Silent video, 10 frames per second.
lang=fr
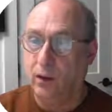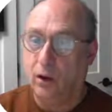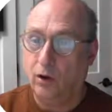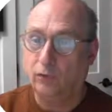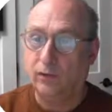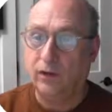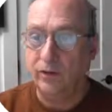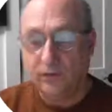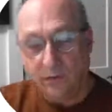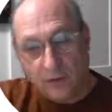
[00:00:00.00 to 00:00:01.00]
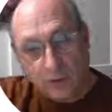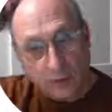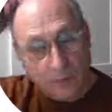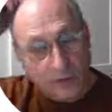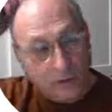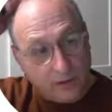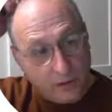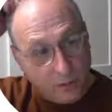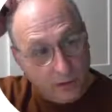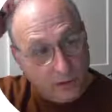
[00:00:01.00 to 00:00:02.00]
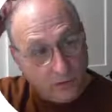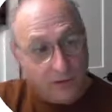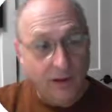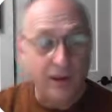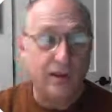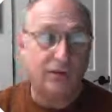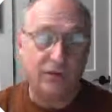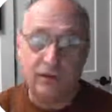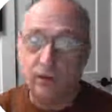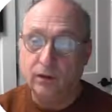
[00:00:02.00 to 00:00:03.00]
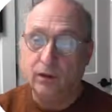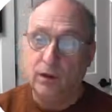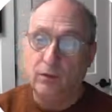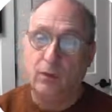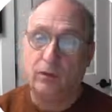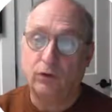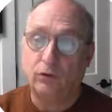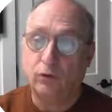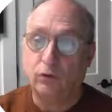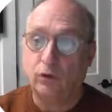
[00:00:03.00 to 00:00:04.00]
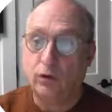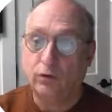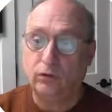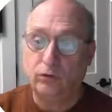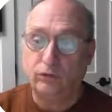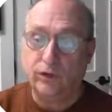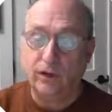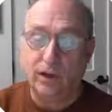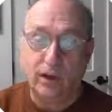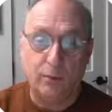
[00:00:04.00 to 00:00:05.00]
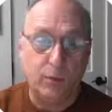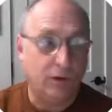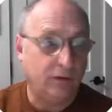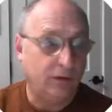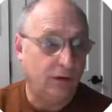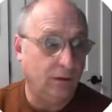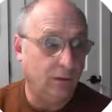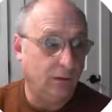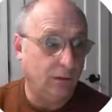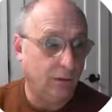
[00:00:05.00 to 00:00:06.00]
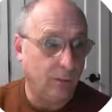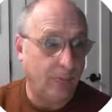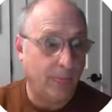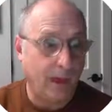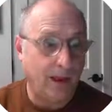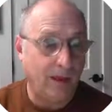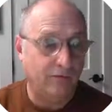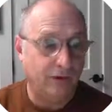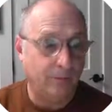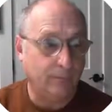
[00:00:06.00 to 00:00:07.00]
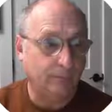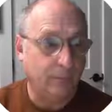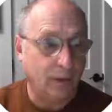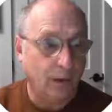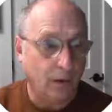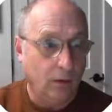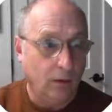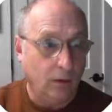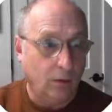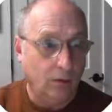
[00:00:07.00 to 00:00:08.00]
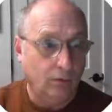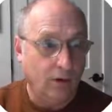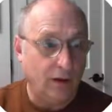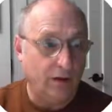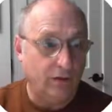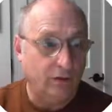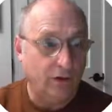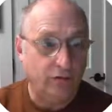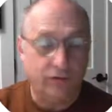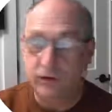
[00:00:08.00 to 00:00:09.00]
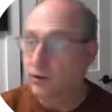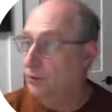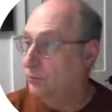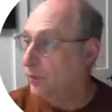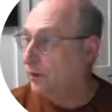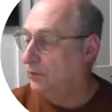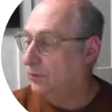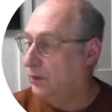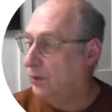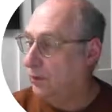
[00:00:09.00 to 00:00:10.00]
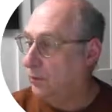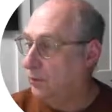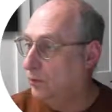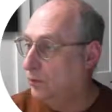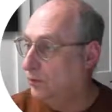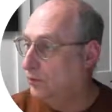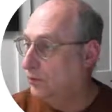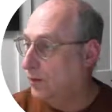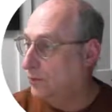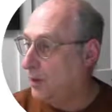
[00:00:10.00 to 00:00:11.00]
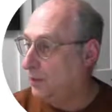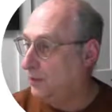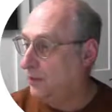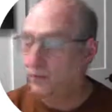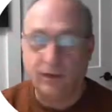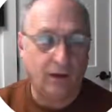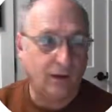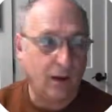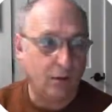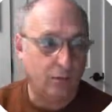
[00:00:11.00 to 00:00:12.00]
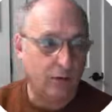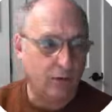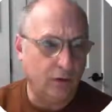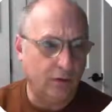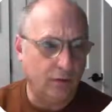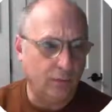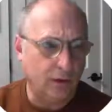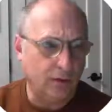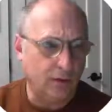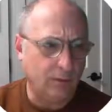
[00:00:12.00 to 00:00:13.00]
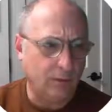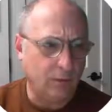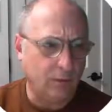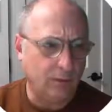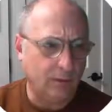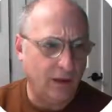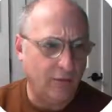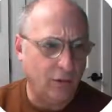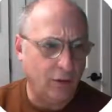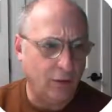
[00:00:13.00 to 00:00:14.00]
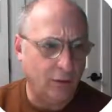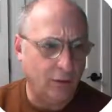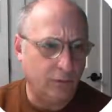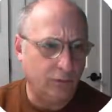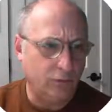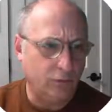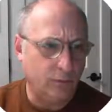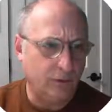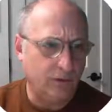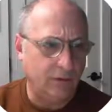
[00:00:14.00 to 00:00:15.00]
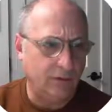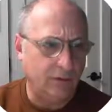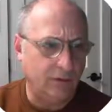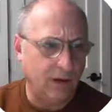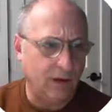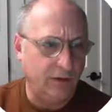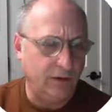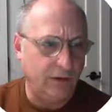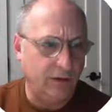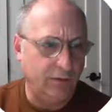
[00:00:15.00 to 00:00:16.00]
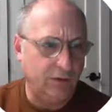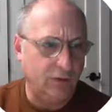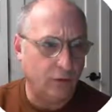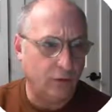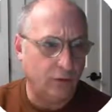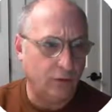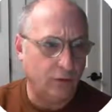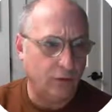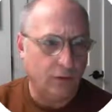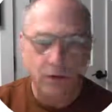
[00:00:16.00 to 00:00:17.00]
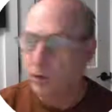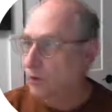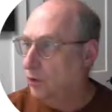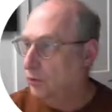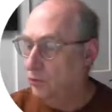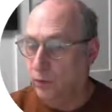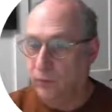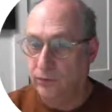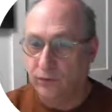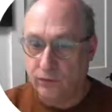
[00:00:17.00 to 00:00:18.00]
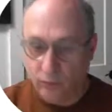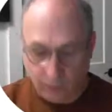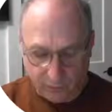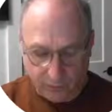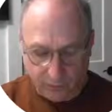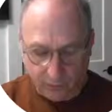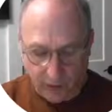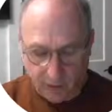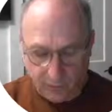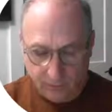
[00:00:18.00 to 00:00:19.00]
Alors je vais laisser cette cote pilotée là et je vais la laisser parce que c'est une cote que je vais importer euh, à la fin. On va aller chercher maintenant le diamètre extérieur. Vous avez noté, peut-être un petit peu difficile à voir, le tube qui est ici est aligné avec celui-là. Donc, c'est 73.